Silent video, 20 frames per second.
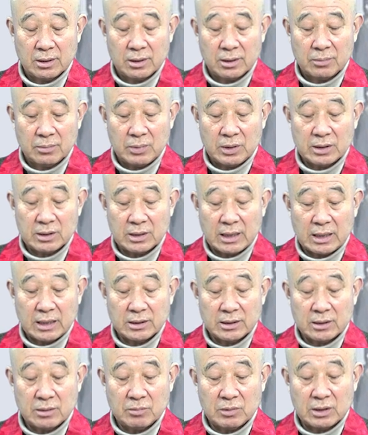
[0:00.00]
퍼져
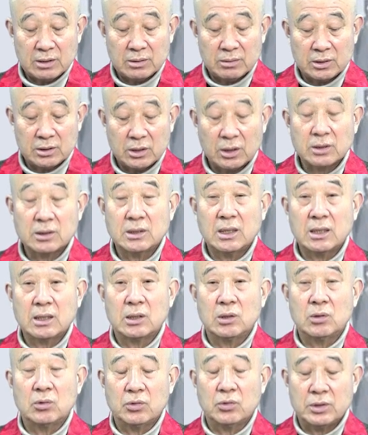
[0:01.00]
나갔지만은 정작
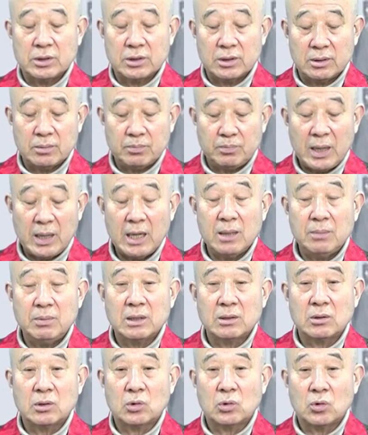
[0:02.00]
인도에서는
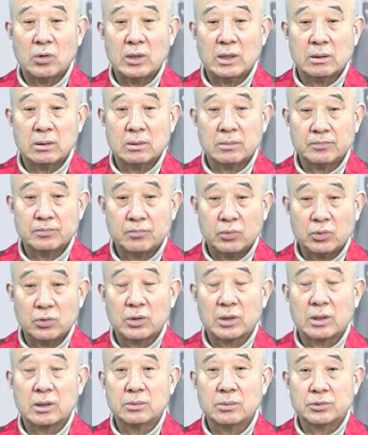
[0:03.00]
800년 동안
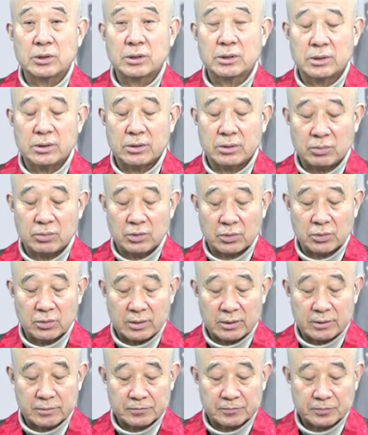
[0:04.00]
불교가 없었어요. 불교가
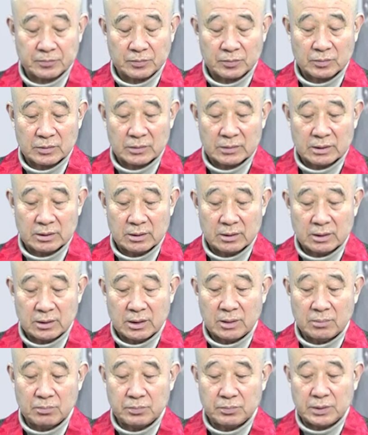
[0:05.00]

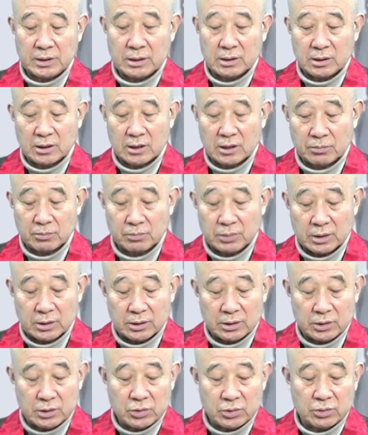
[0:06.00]
참 비극이란
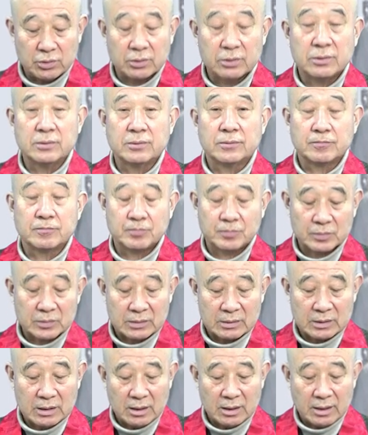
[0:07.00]
비극이죠.
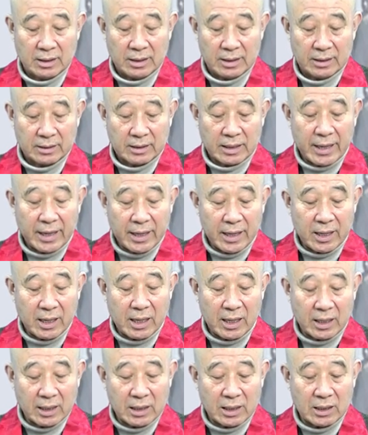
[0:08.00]

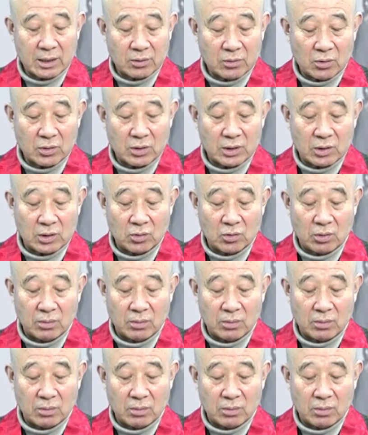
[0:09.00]
다행하게도 인도